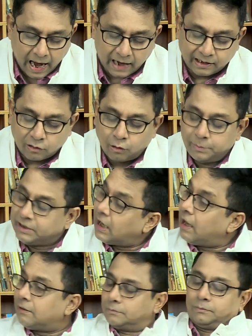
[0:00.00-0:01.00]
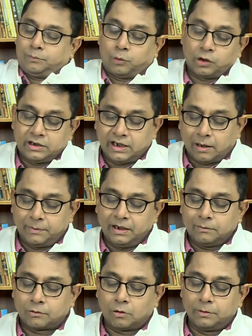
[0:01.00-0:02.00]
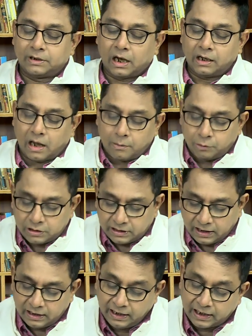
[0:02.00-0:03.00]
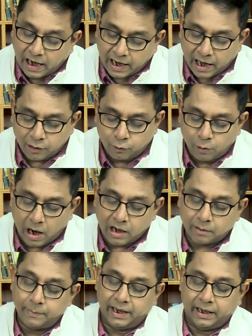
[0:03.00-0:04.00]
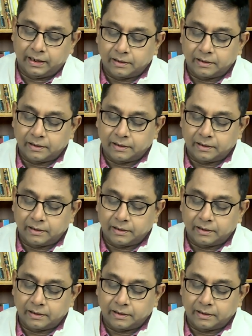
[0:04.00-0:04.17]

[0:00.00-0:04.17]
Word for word: একটা কবিতা পড়ছি আমি কবিতার নাম হচ্ছে নিকারাগুয়ার মেয়ে